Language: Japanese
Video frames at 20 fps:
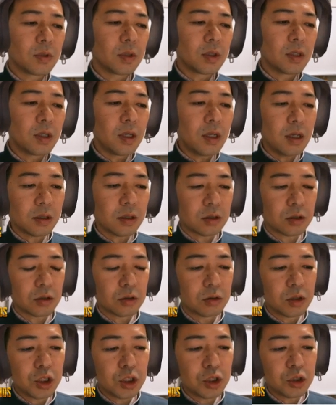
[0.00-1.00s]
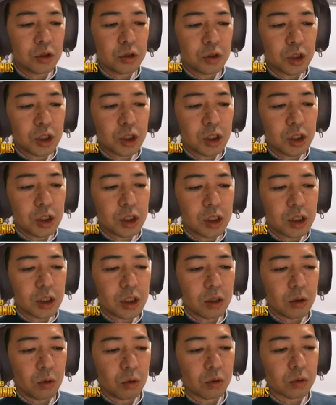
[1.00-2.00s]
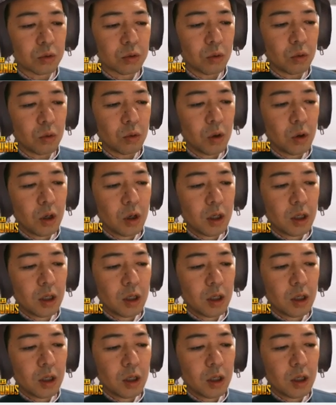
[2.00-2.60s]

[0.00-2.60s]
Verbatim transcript: にがつにじゅうしちにち放送、